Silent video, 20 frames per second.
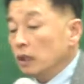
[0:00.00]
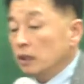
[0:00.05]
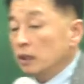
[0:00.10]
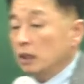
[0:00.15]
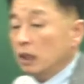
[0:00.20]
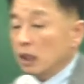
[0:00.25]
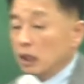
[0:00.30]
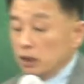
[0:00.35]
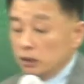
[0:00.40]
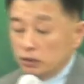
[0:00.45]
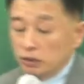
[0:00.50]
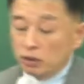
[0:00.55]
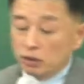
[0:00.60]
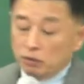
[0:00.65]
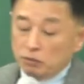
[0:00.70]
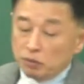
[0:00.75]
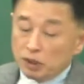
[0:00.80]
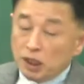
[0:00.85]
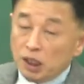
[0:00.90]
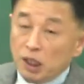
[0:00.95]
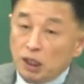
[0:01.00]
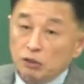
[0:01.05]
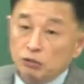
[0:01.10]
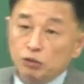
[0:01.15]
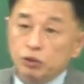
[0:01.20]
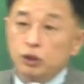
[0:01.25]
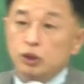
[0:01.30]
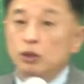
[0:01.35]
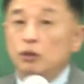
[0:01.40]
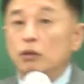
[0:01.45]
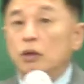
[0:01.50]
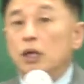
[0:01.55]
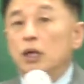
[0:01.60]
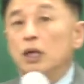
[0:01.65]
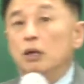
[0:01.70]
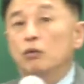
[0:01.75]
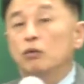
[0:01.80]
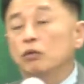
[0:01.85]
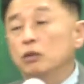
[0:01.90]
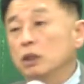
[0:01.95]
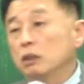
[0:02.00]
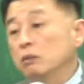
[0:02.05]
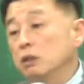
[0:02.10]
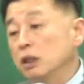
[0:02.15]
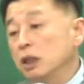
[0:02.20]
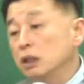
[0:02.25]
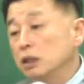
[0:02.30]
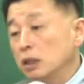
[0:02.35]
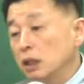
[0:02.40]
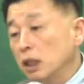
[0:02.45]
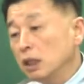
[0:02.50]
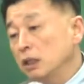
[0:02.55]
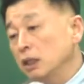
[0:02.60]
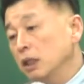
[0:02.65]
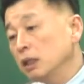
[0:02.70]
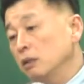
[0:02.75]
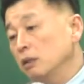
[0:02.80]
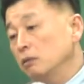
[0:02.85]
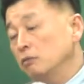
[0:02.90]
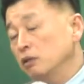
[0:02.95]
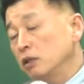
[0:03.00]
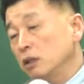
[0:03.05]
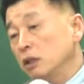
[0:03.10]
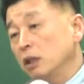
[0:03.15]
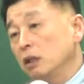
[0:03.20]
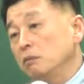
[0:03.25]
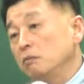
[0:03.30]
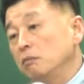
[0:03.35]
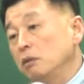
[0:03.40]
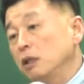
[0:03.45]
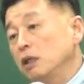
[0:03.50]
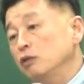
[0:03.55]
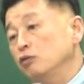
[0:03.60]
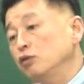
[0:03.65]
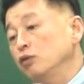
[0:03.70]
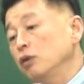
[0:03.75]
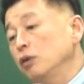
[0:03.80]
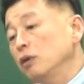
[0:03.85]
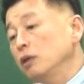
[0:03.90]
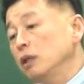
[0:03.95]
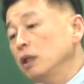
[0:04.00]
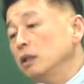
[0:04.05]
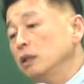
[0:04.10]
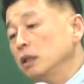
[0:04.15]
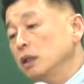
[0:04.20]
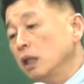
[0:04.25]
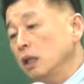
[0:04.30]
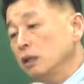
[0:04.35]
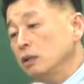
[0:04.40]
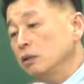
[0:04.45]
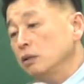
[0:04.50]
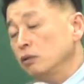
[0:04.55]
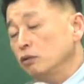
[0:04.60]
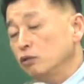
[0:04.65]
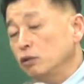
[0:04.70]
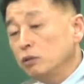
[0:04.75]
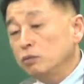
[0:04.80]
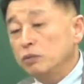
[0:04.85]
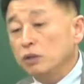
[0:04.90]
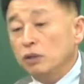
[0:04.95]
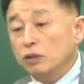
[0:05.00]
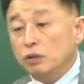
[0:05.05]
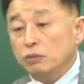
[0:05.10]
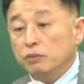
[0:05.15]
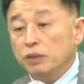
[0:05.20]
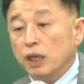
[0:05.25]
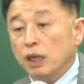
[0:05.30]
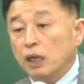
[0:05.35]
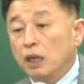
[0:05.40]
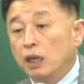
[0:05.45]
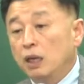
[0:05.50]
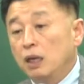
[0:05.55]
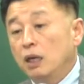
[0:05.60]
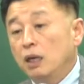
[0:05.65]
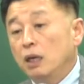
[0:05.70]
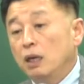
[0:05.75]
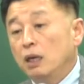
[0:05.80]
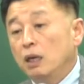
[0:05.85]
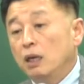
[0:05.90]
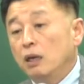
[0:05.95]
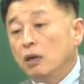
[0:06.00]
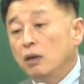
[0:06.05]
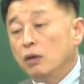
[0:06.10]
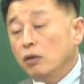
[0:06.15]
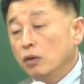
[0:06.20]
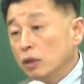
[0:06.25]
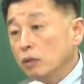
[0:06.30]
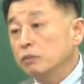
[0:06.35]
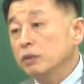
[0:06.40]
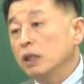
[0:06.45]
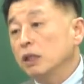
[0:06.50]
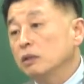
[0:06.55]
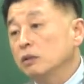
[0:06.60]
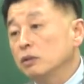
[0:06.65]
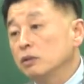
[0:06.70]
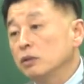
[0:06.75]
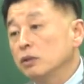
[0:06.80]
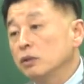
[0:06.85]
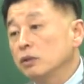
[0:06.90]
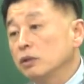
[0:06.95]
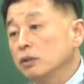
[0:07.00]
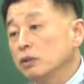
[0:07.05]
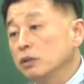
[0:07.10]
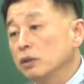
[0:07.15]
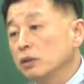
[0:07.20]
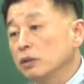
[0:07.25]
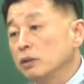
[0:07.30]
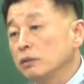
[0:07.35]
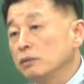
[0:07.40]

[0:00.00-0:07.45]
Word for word: 시장에서 미래 수요와 공급을 예측한다는 것, 특히 미래 수요를 예측하는 것은 쉽다 어렵다. 어렵다는 거죠. 그죠?